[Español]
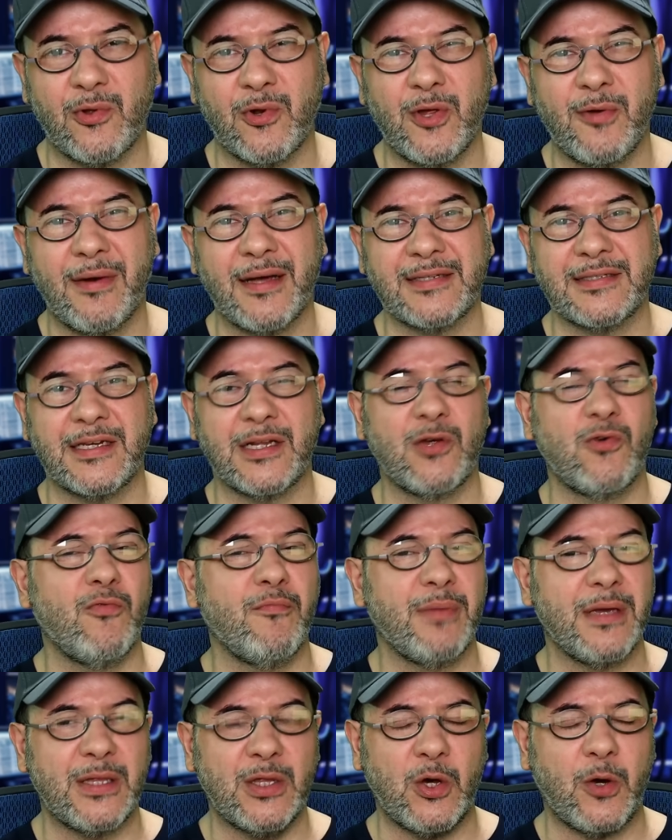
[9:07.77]
Lo iba a hacer en un
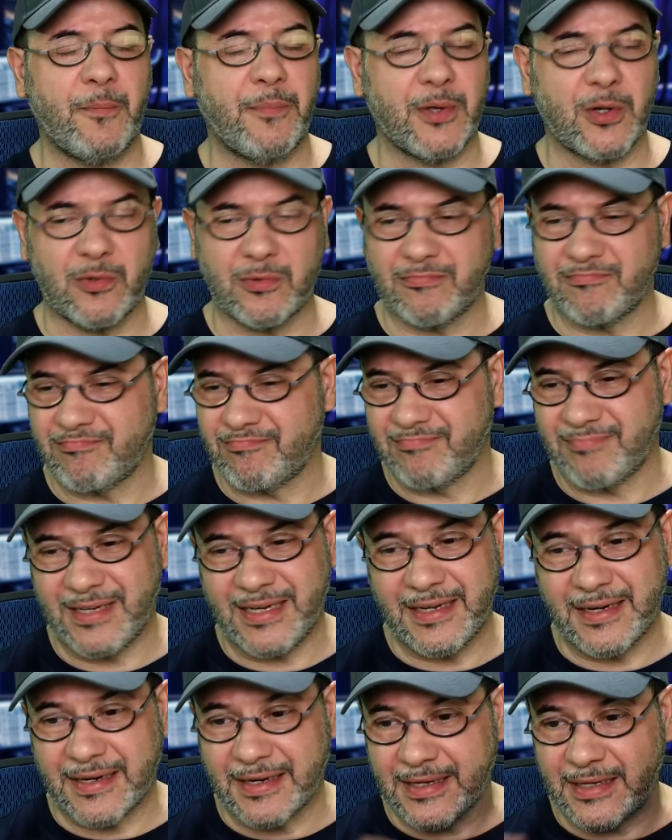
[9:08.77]
video, pero me he
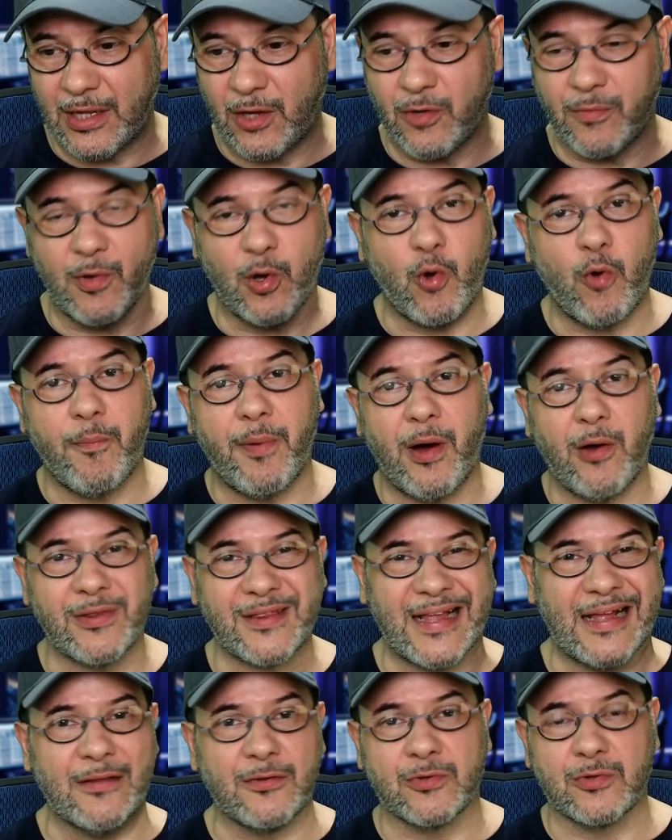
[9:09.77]
enredado y me he ocupado
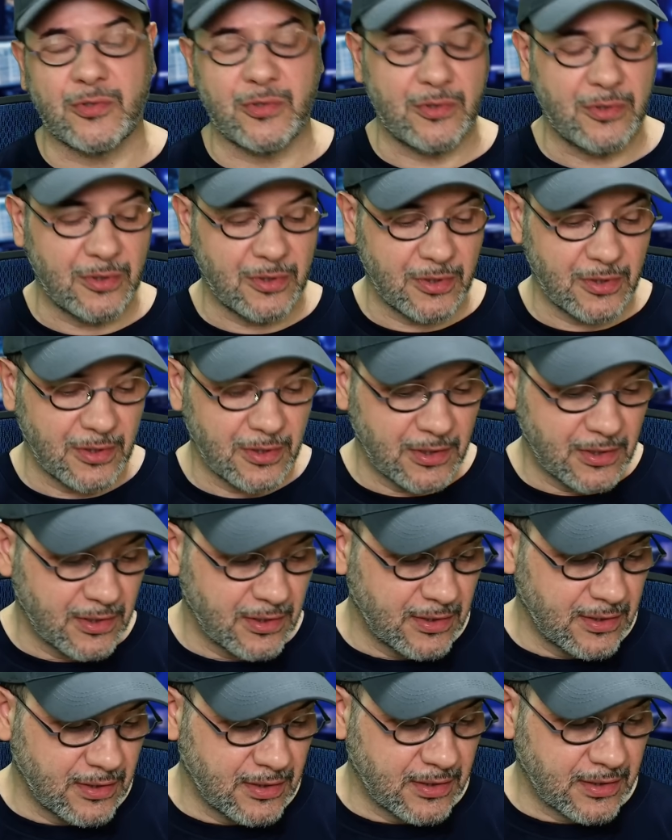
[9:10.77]
tanto
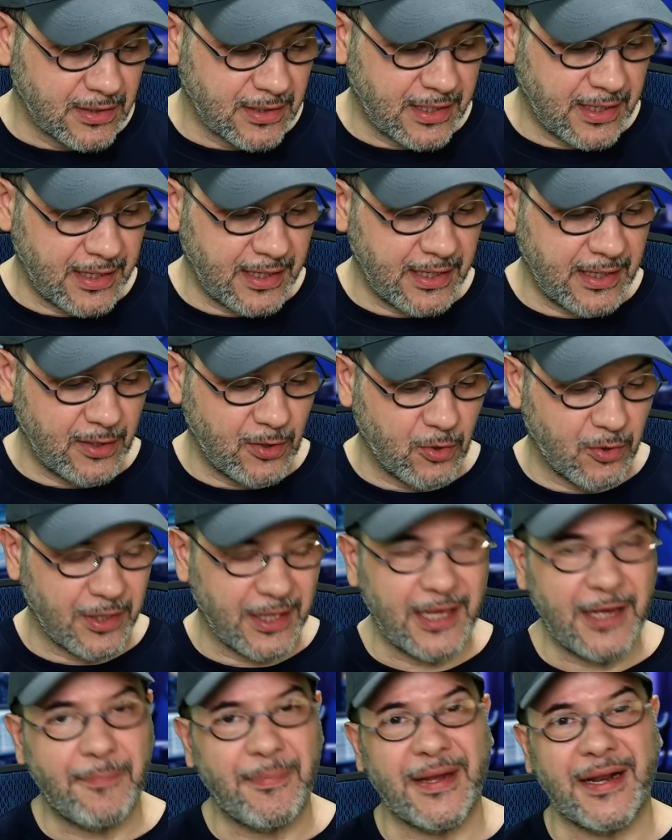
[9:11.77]
que lo
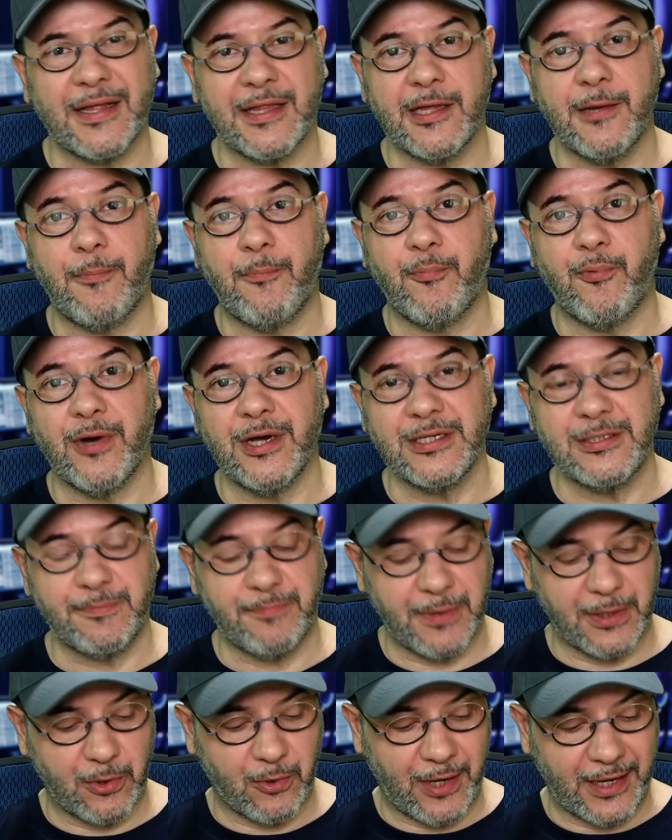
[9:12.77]
dejé para después,
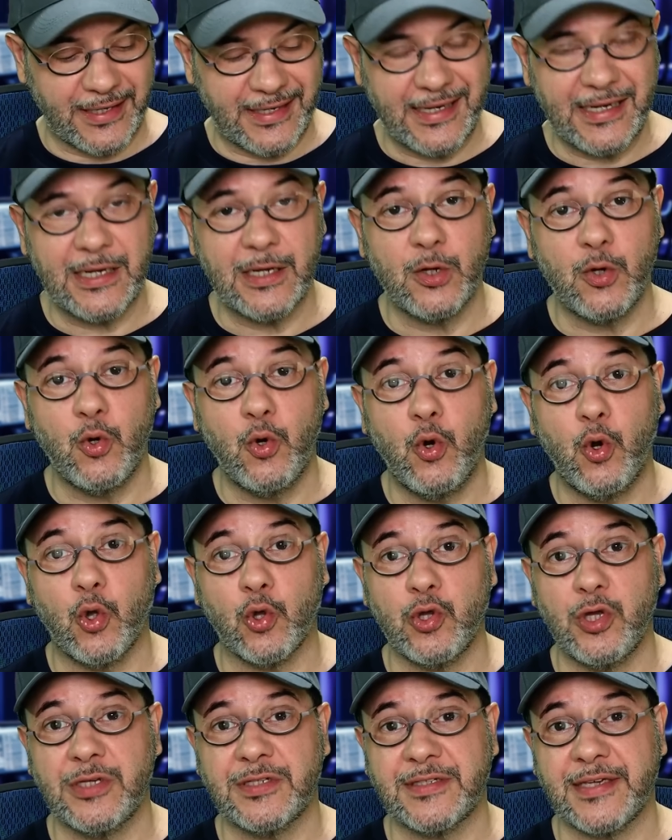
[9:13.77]
pero allí lo
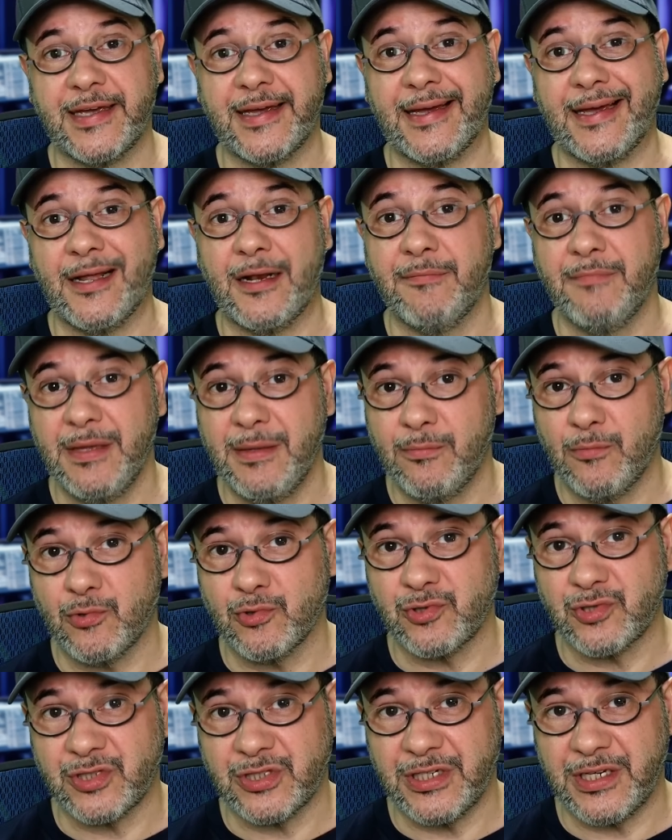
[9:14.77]
dice el mismo
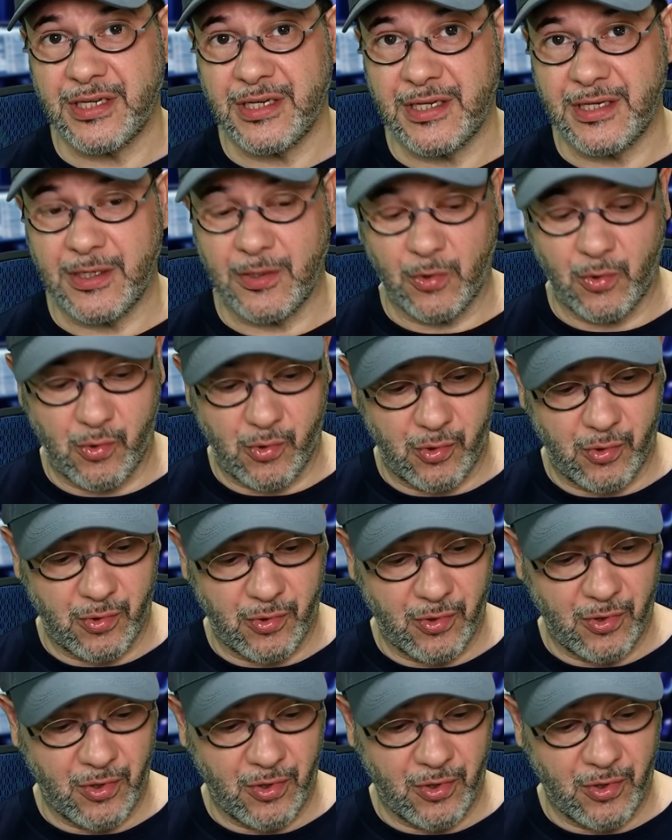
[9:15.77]
CEO.